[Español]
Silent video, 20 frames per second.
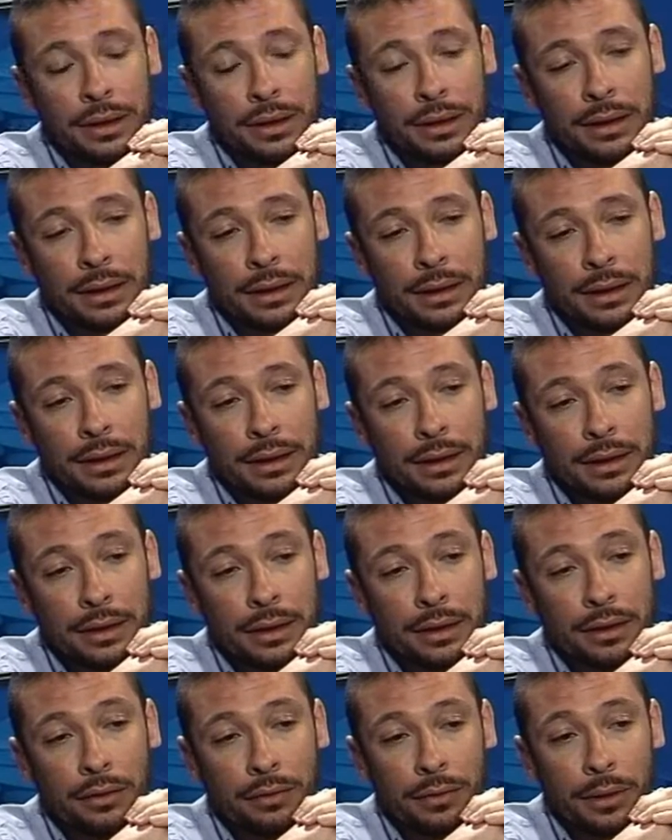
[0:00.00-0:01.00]

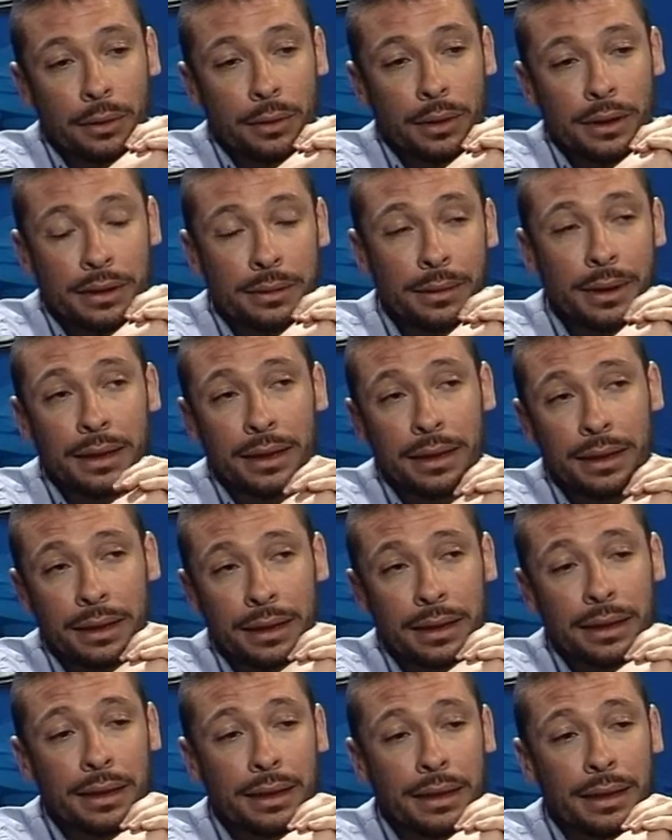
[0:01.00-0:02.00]
eh, nos favorece
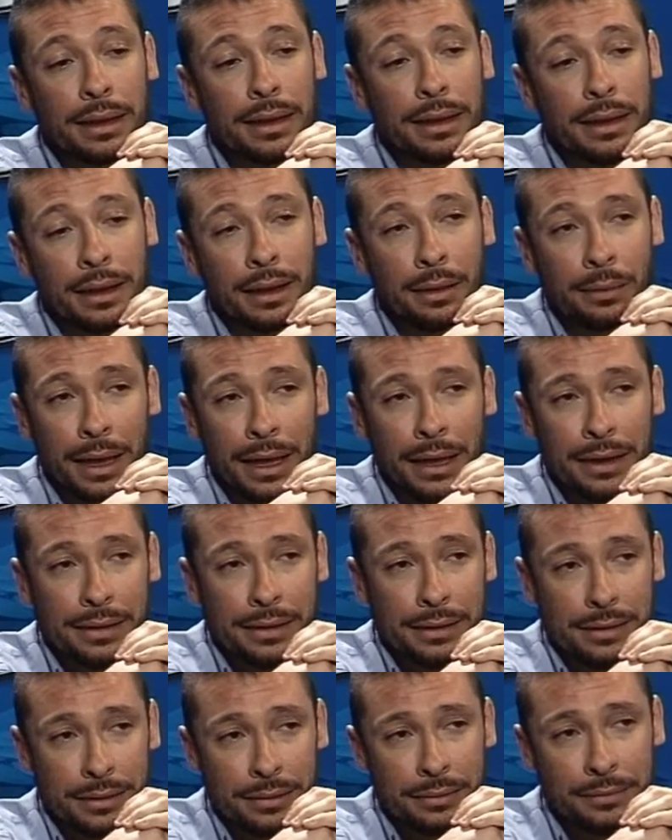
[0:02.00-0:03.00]
bastante en el
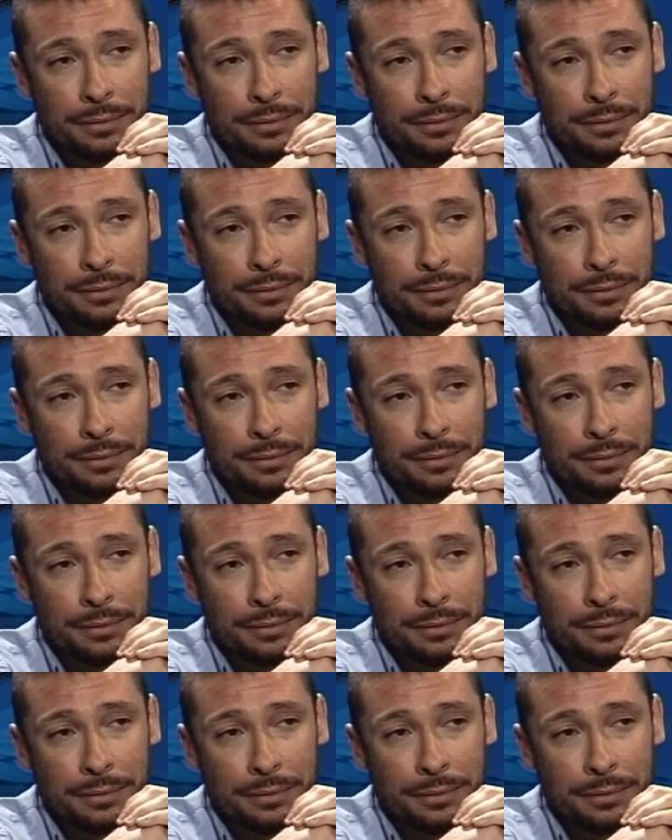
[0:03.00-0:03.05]
balance.